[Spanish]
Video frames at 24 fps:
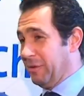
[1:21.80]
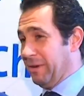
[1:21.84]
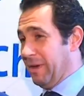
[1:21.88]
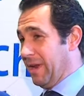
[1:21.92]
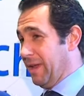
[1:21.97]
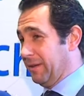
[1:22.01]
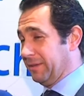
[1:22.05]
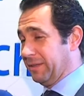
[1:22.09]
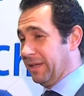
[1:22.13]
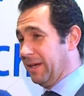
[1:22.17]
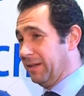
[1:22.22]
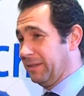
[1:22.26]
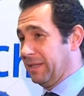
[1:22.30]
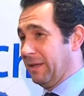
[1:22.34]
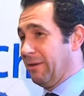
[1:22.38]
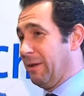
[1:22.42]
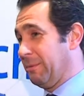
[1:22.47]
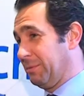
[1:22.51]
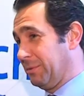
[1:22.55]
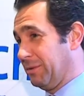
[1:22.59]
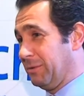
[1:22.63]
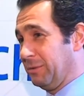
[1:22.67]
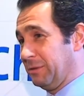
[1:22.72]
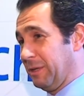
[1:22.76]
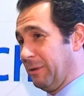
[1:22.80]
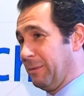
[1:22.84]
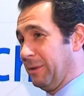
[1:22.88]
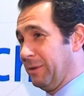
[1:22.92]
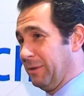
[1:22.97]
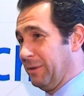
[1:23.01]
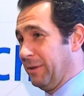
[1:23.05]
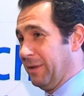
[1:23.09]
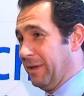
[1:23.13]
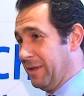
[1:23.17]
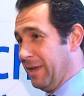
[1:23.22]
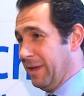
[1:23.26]
la sala estaba
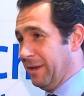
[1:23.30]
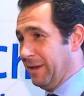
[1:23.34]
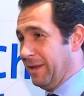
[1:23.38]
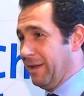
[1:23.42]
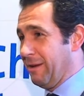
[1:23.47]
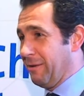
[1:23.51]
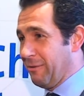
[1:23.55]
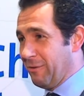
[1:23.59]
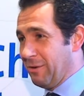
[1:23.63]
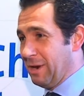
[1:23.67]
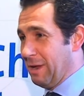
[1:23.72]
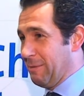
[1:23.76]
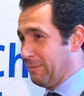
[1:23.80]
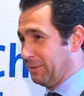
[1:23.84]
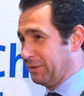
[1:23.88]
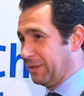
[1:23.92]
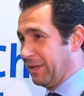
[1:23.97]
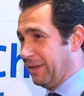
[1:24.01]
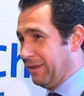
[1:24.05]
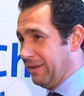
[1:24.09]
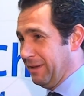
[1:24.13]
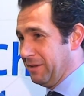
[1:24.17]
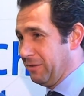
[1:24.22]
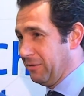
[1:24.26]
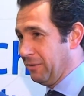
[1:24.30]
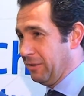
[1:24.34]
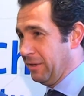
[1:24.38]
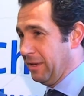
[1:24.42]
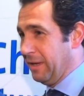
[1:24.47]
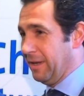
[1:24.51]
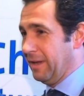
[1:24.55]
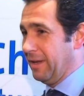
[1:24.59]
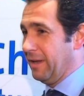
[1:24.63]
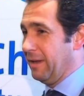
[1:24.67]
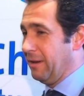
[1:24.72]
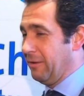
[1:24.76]
absolutamente llena, colapsada, yo
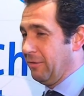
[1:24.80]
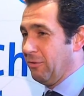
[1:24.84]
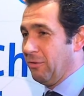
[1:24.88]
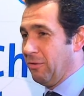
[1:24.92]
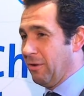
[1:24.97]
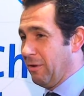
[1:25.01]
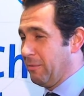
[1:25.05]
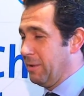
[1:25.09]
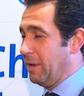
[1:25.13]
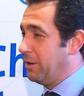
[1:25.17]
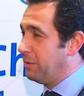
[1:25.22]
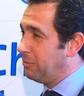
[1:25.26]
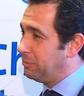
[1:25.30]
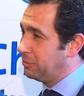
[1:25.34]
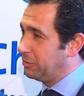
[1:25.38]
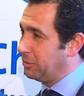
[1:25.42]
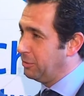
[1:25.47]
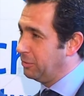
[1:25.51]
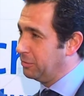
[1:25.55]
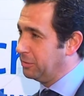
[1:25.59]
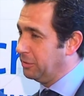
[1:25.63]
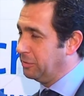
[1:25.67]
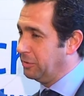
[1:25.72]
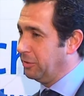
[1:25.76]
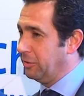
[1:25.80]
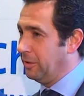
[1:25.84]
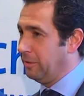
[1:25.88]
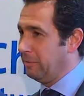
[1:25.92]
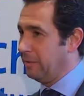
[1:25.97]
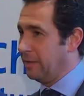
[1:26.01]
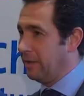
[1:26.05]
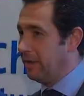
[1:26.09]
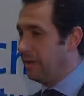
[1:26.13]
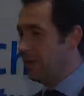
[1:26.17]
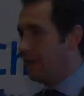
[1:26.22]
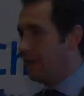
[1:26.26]
diría, no había ni un solo sitio libre,